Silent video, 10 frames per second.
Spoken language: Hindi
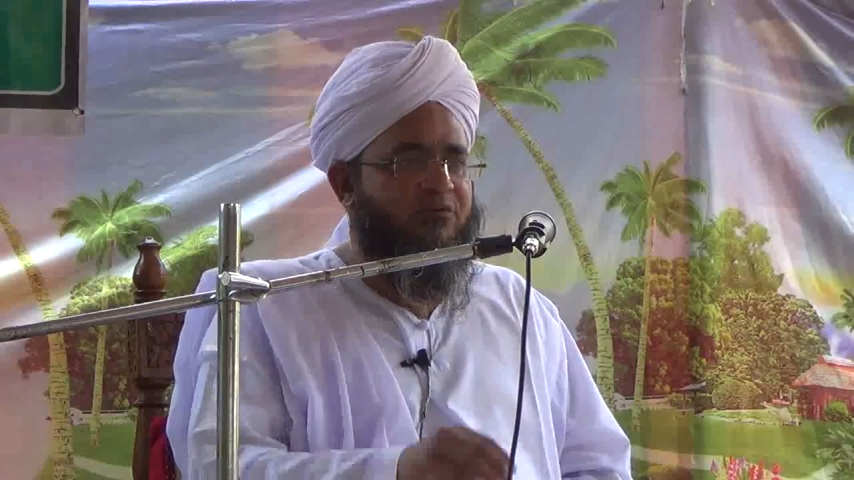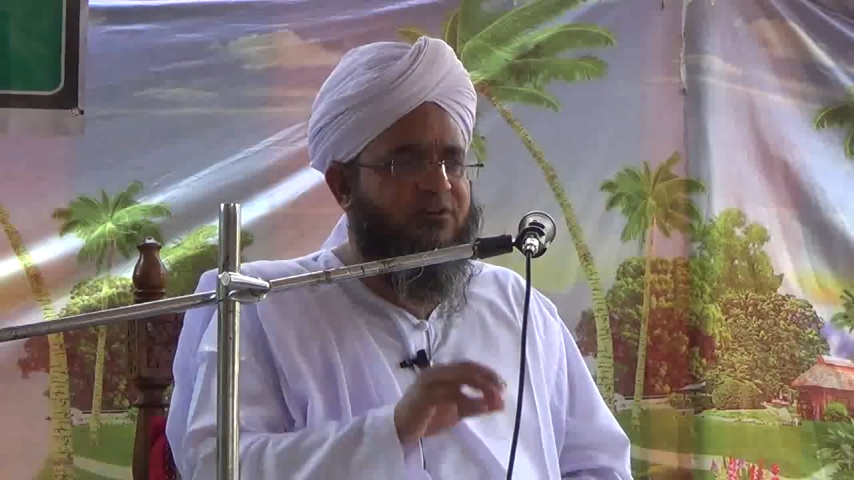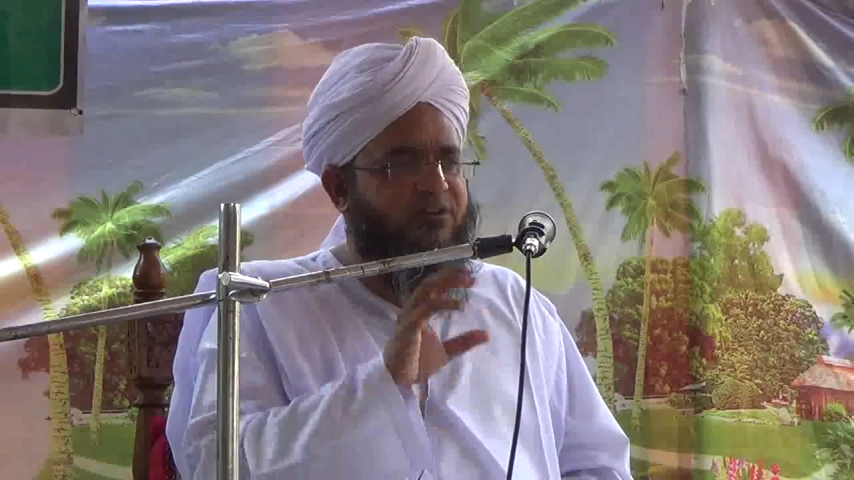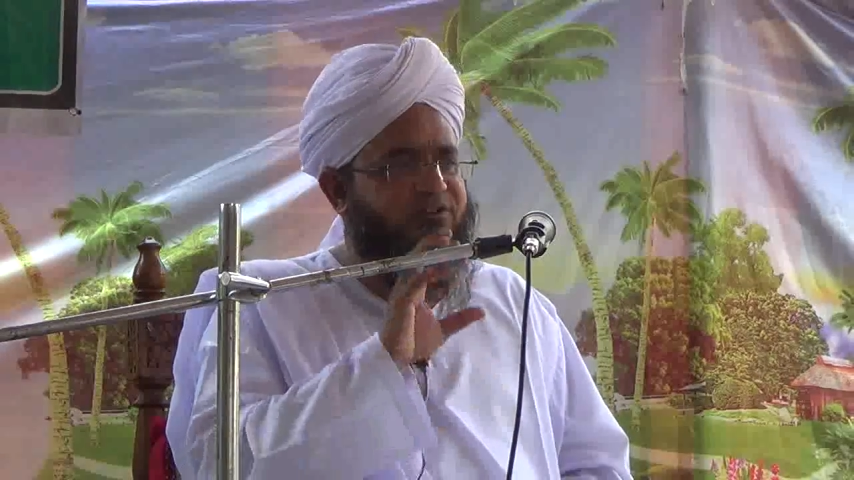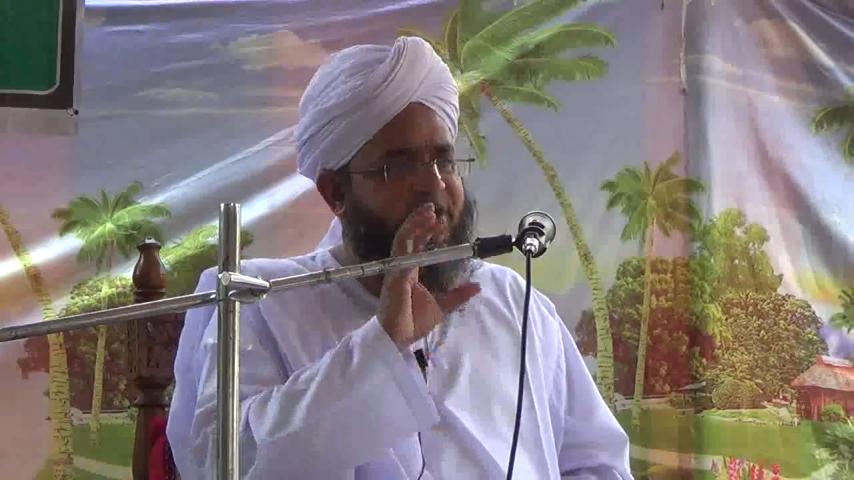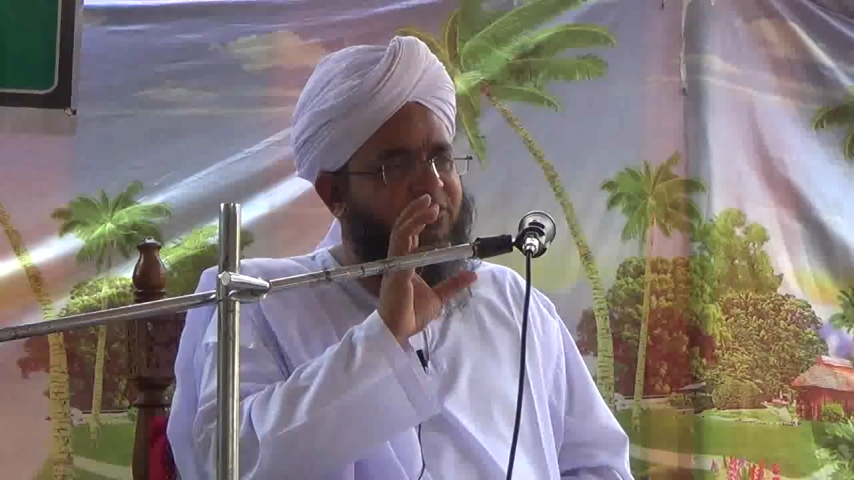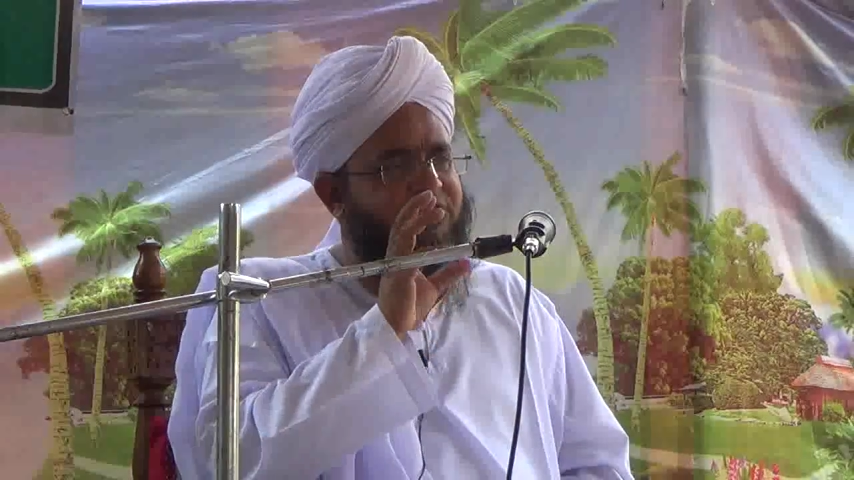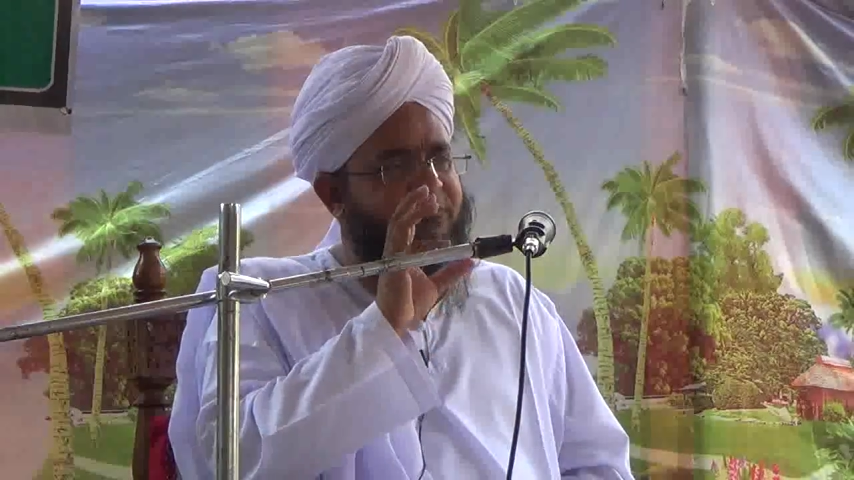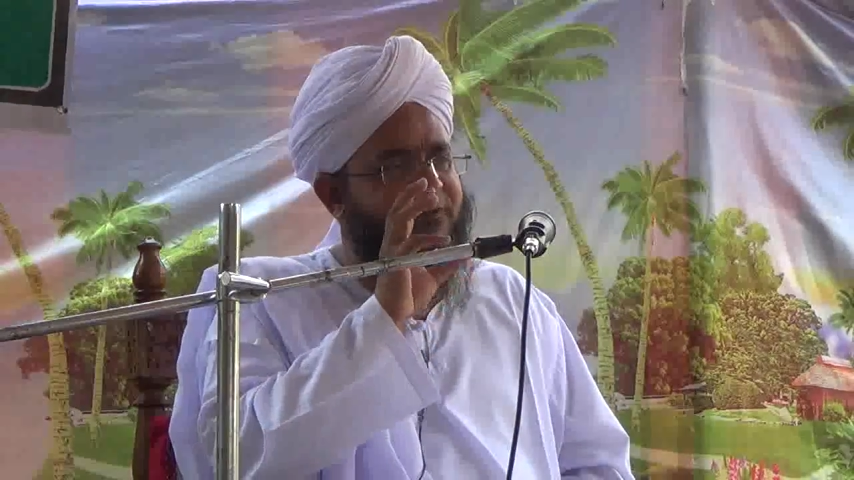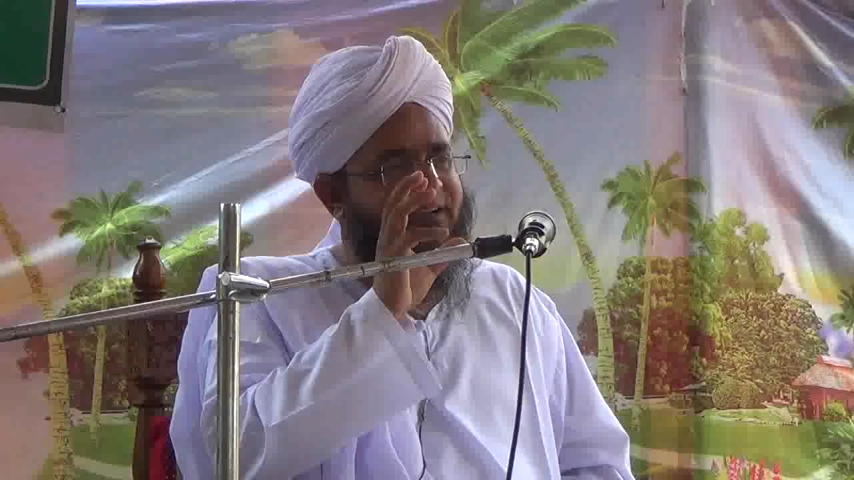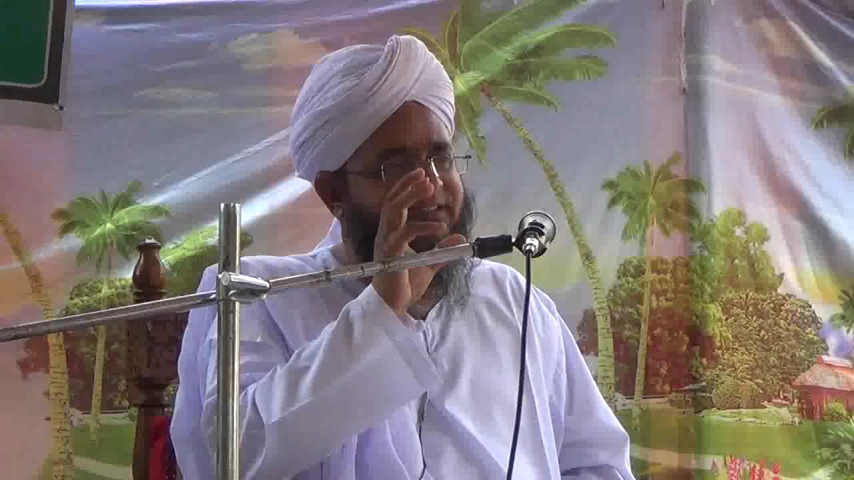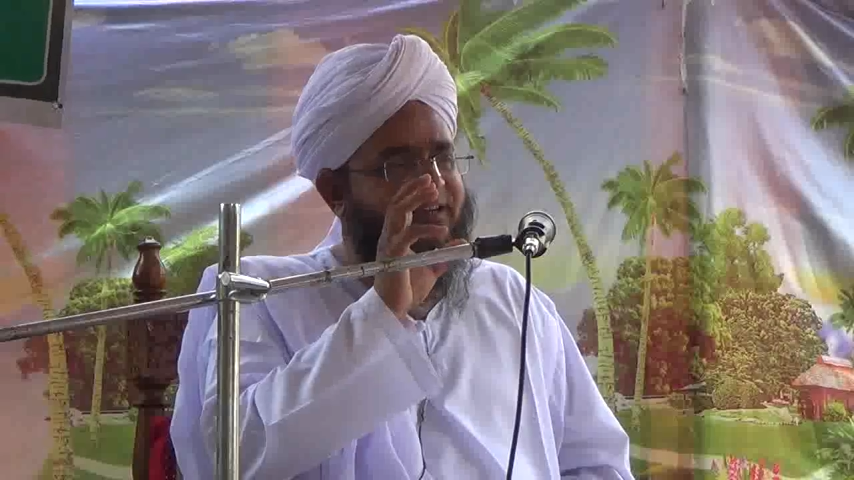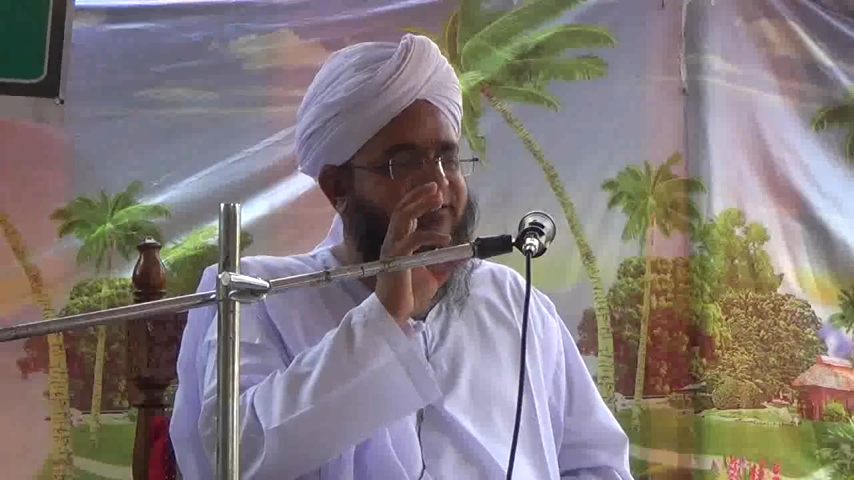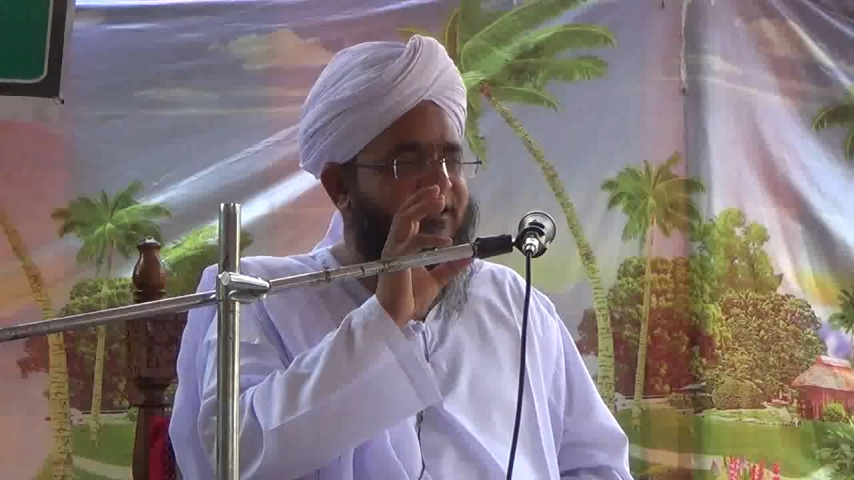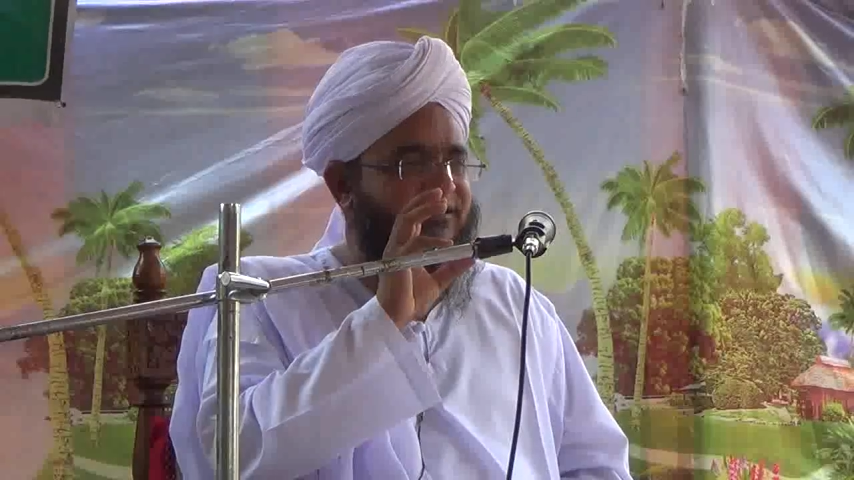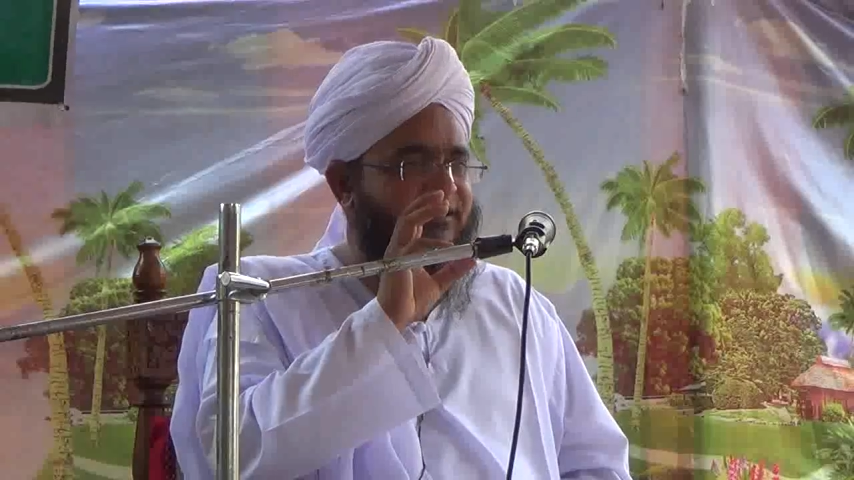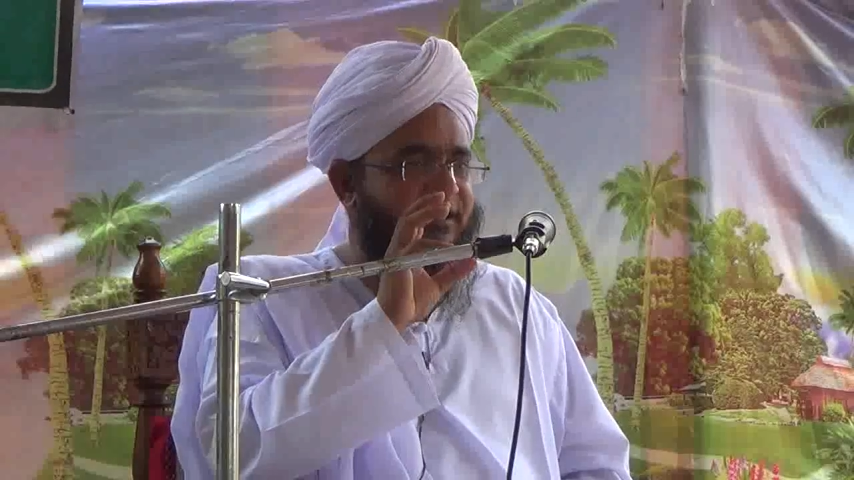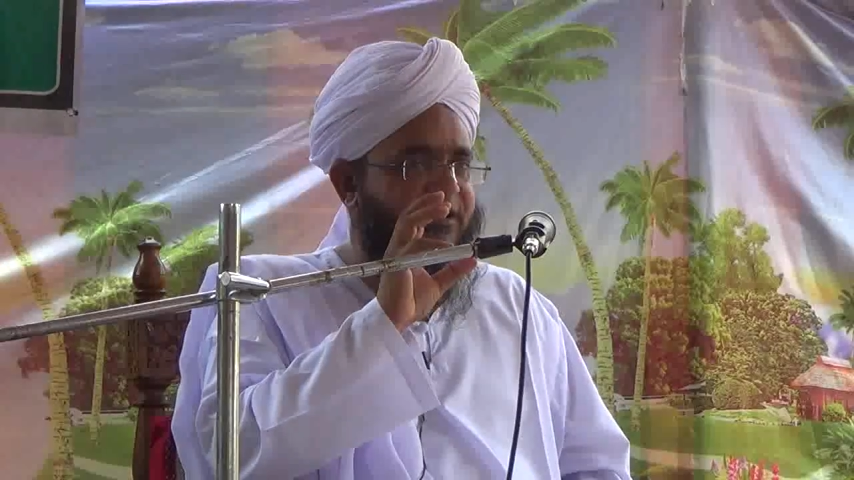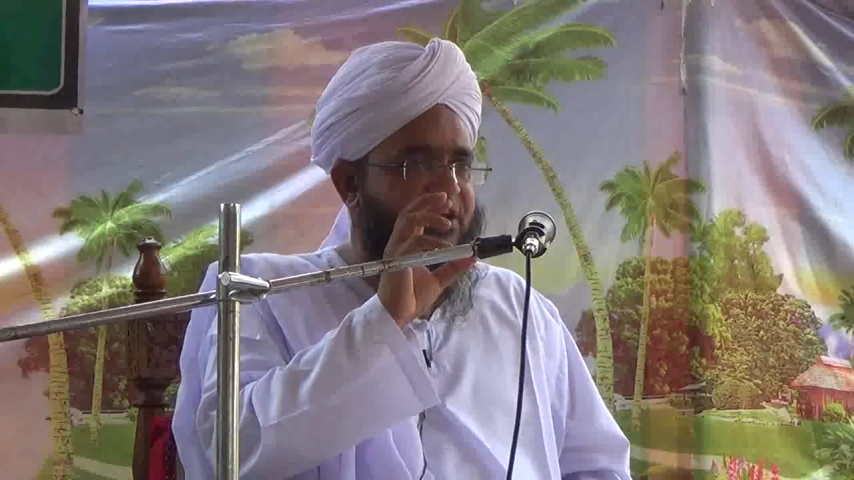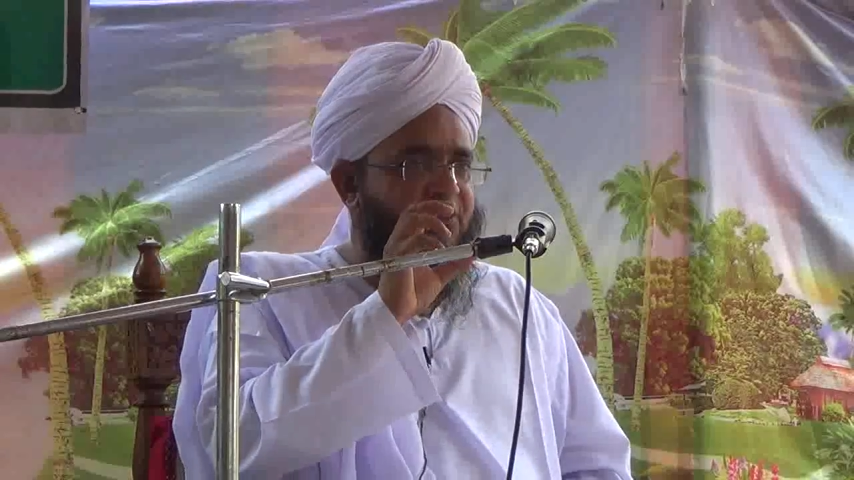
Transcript: उनके चेहरों से बरकतें नज़र आती हैं